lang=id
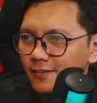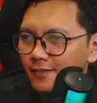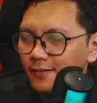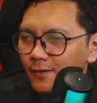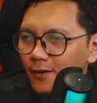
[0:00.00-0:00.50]

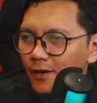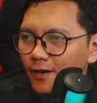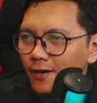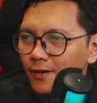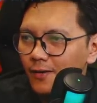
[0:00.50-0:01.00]

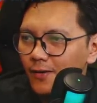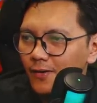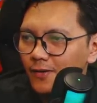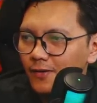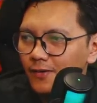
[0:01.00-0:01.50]
Wow.
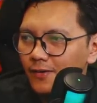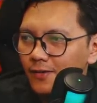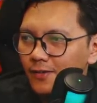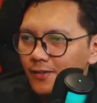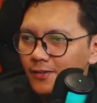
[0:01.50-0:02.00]

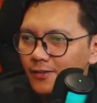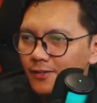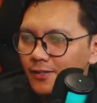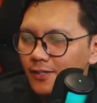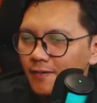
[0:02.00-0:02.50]

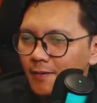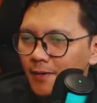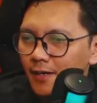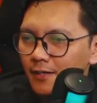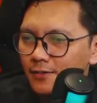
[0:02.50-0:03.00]
ini memang
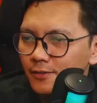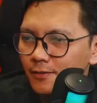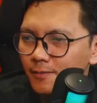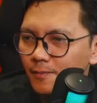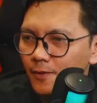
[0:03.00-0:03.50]
khas
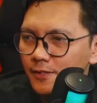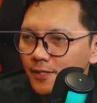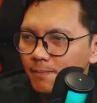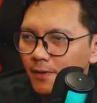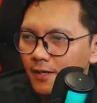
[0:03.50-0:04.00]
untuk bola
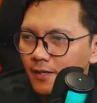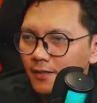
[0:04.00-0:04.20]
sepak eh.